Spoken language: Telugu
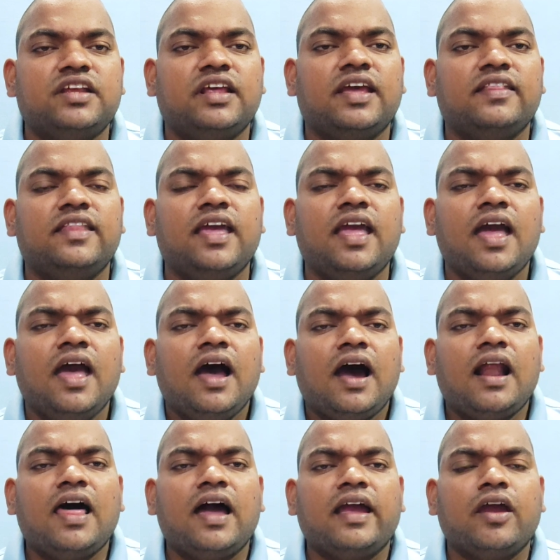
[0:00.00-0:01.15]
జరిగింది
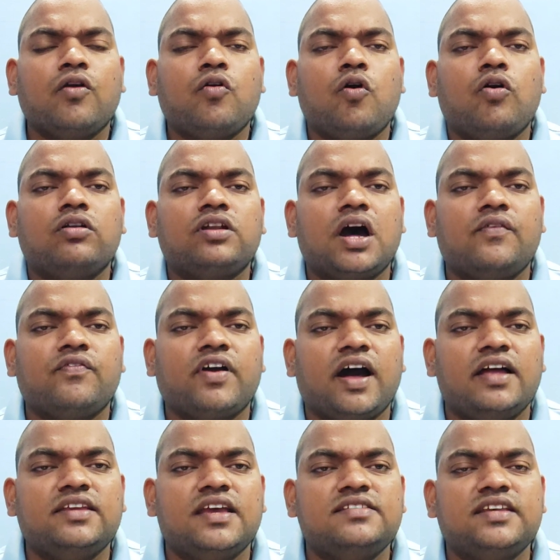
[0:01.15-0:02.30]
అలాగే కోర్ట్ ఆఫ్
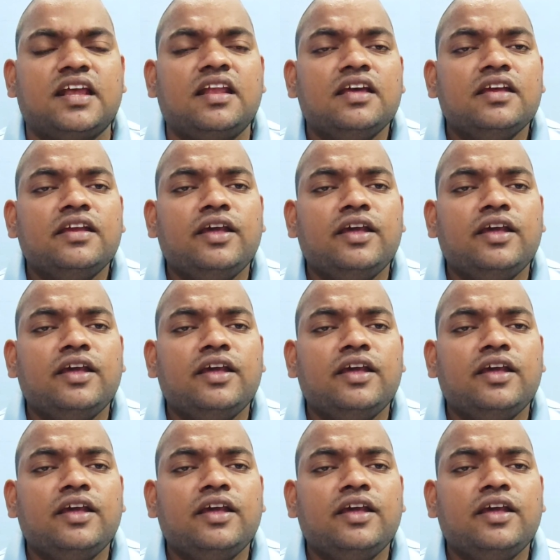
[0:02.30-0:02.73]
కాజేషన్